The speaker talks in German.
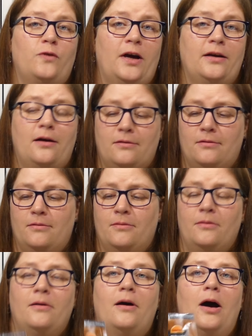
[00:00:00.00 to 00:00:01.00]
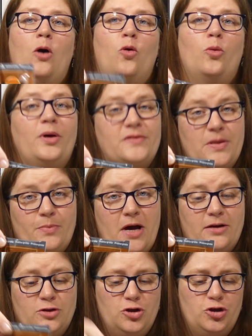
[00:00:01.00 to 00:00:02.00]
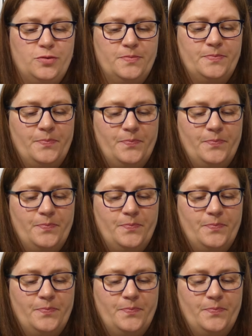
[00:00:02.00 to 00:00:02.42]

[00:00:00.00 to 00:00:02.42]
Weihnachten auch immer sehr praktisch.